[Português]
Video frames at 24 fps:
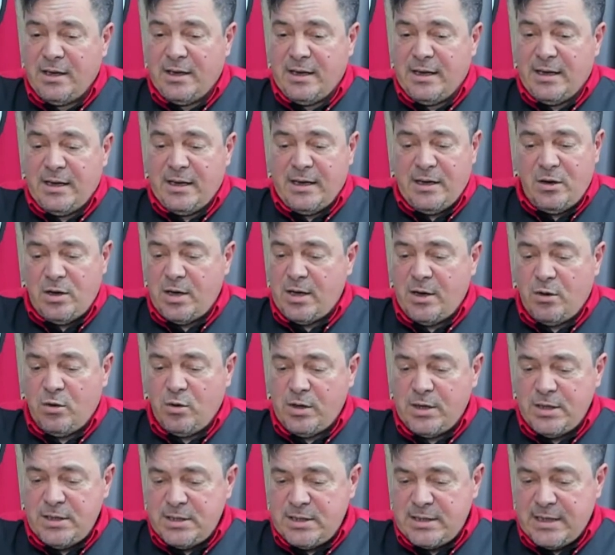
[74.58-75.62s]
a, ao
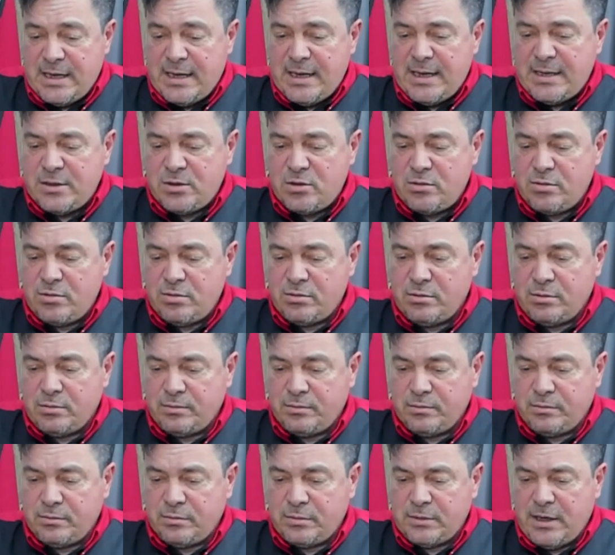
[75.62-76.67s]
cansaço
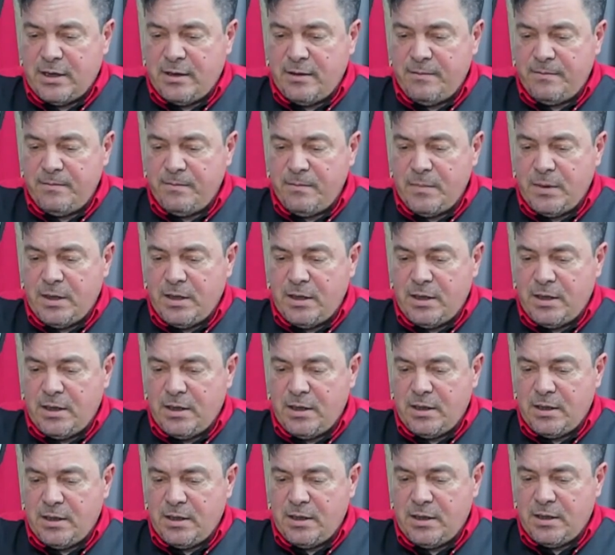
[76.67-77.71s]
né,
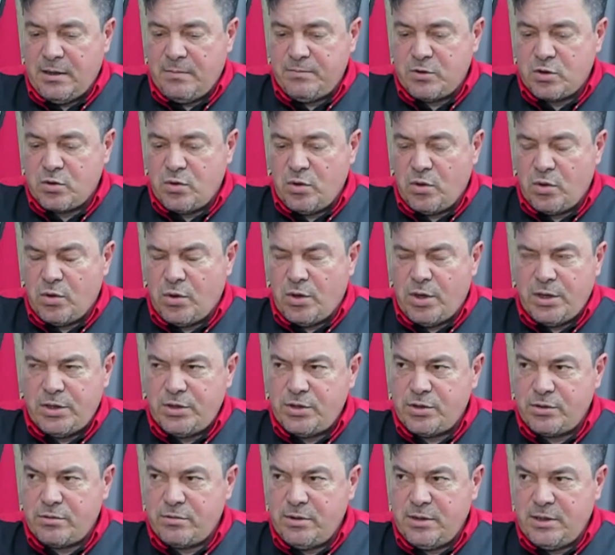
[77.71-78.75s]
é, é,
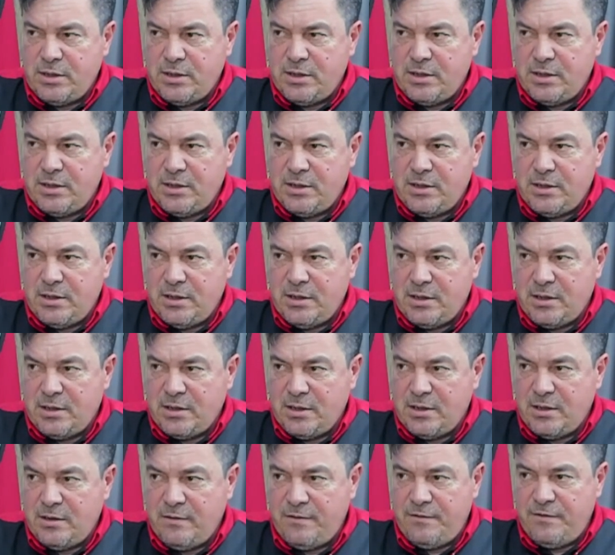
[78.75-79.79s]
psicológico e,
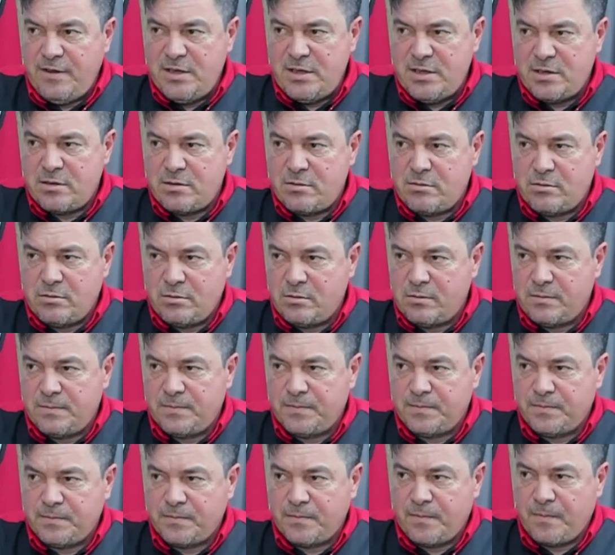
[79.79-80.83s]
e, físico,
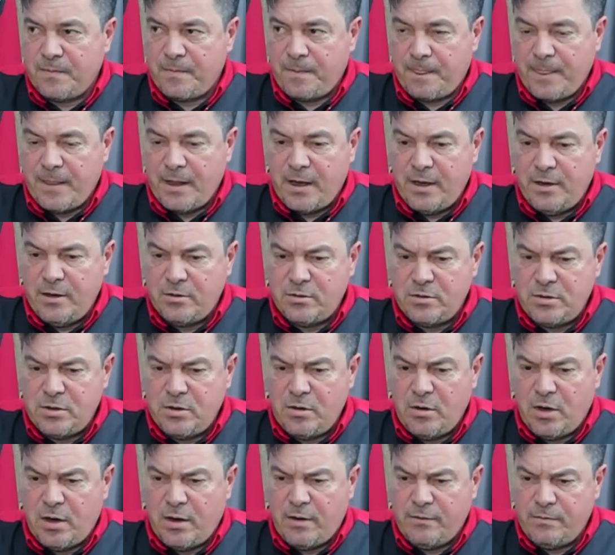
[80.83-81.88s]
aí eu digo,
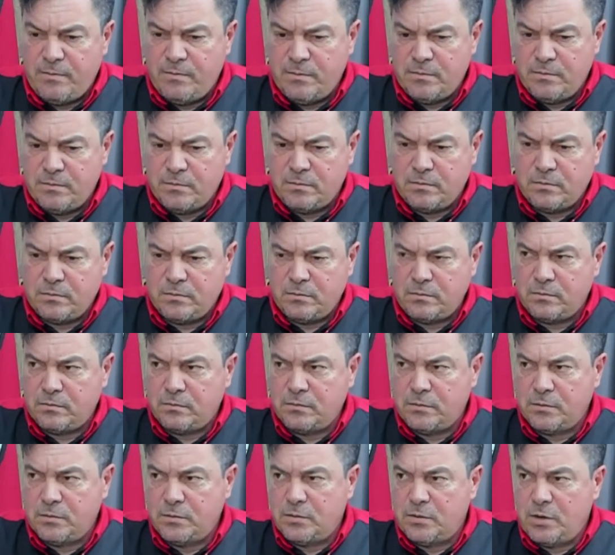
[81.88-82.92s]
ó,
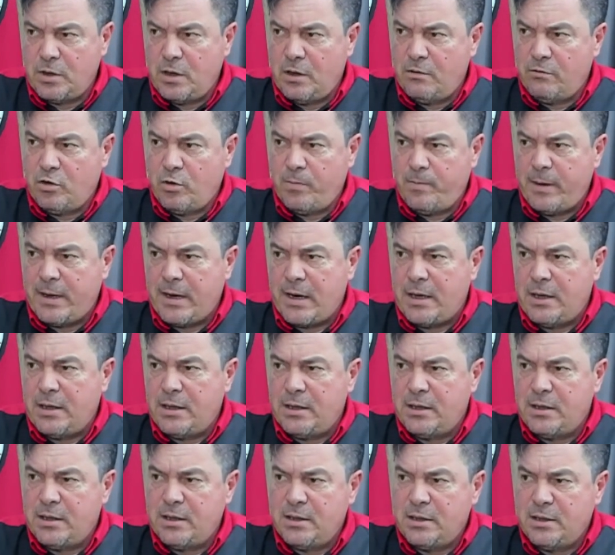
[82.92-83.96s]
vou parar.
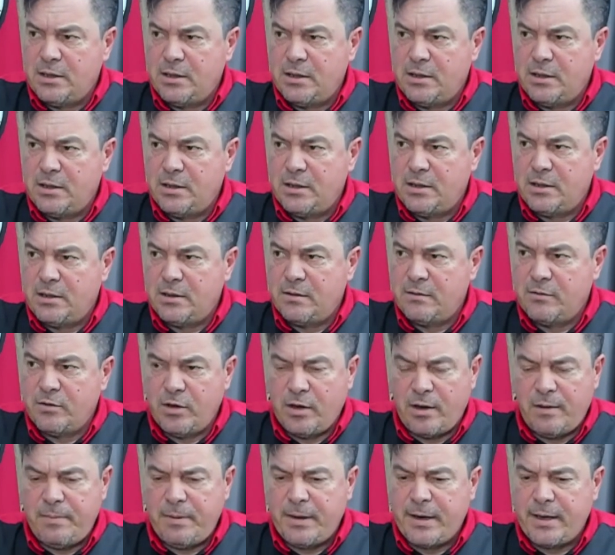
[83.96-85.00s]
Vou dar
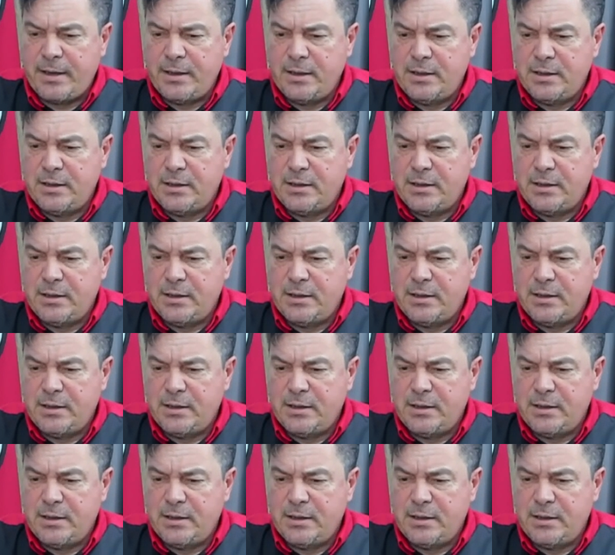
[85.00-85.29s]
uma parada.